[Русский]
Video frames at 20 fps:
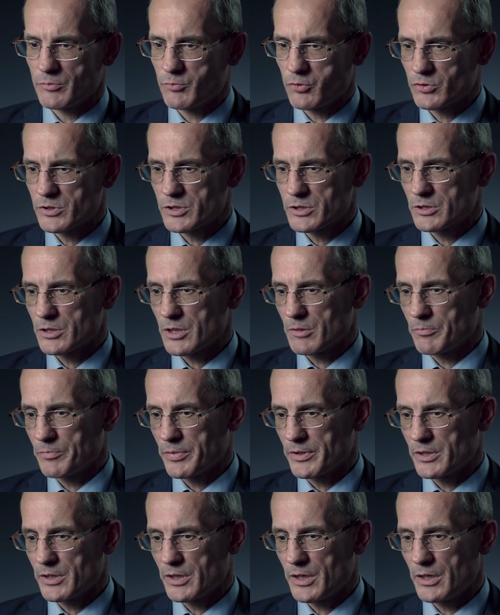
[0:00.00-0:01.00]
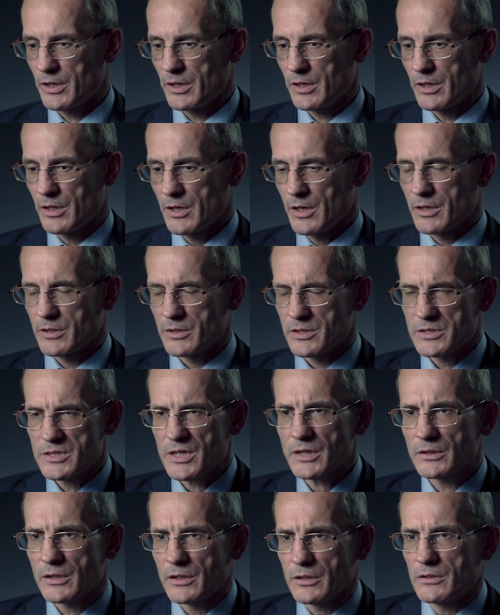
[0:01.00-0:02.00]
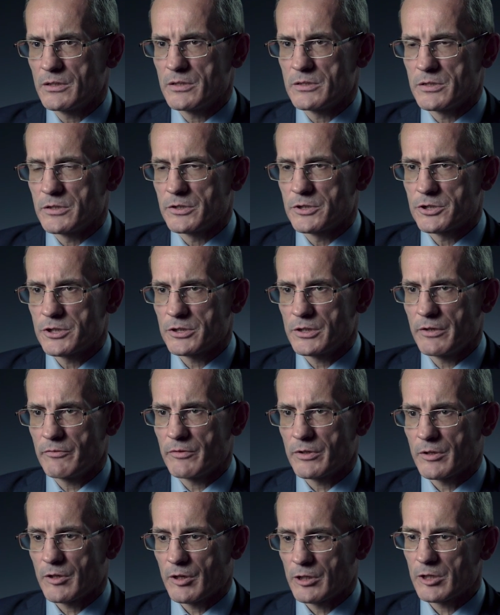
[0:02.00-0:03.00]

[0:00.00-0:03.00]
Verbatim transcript: Японцы там потеряли десятки тысяч человек.